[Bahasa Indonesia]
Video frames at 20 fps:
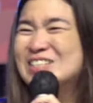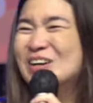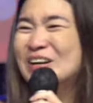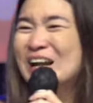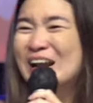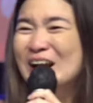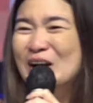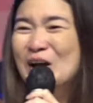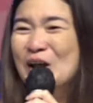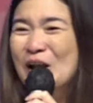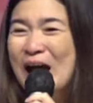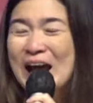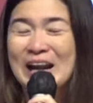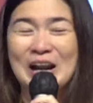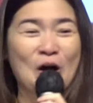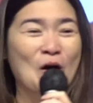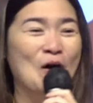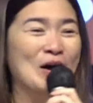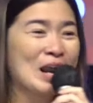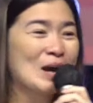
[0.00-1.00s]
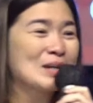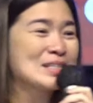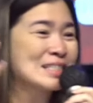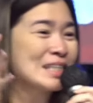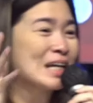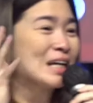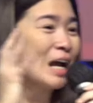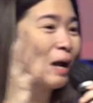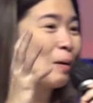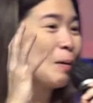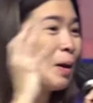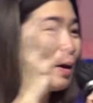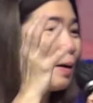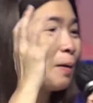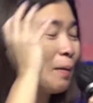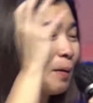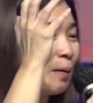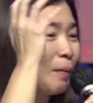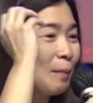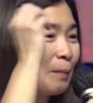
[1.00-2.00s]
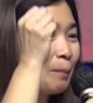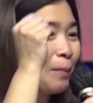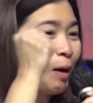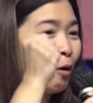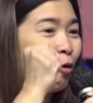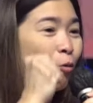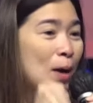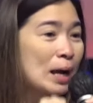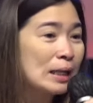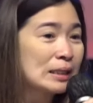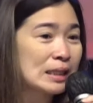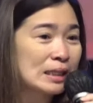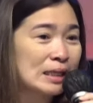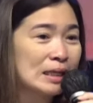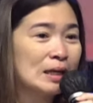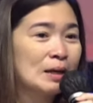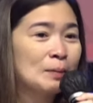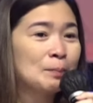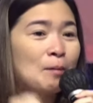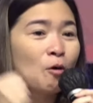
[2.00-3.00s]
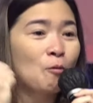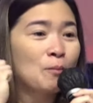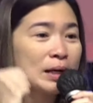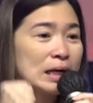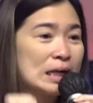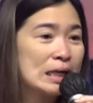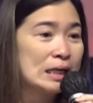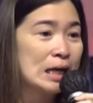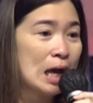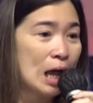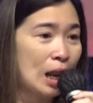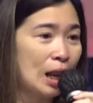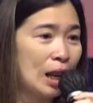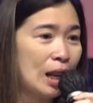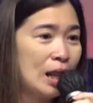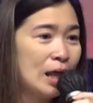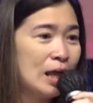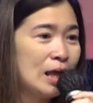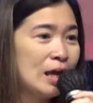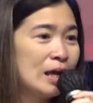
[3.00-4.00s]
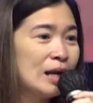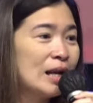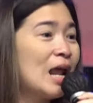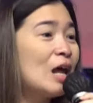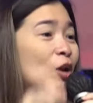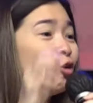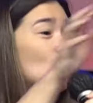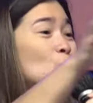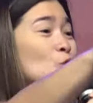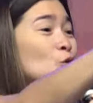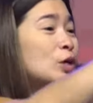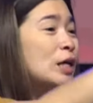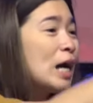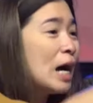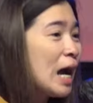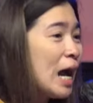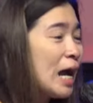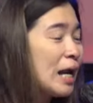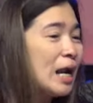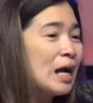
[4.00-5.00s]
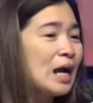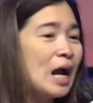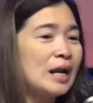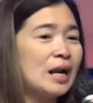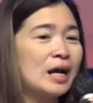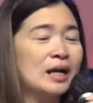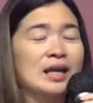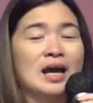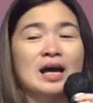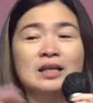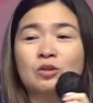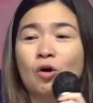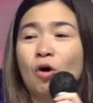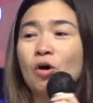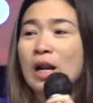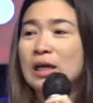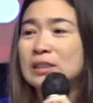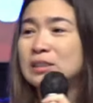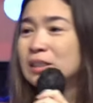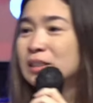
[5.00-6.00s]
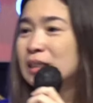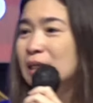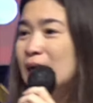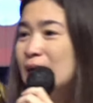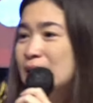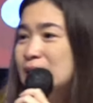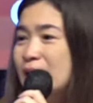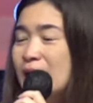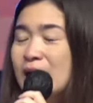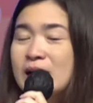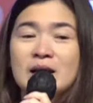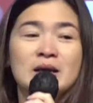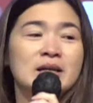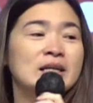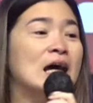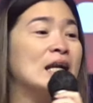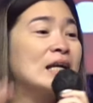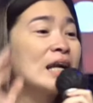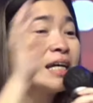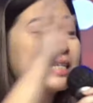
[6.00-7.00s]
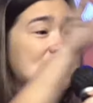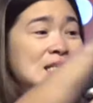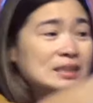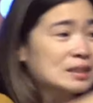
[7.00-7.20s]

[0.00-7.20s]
Saudara kalau ada orang setengah mau mati, mau meninggal, lalu ngundang anak-anaknya atau orang terdekatnya dan ngasih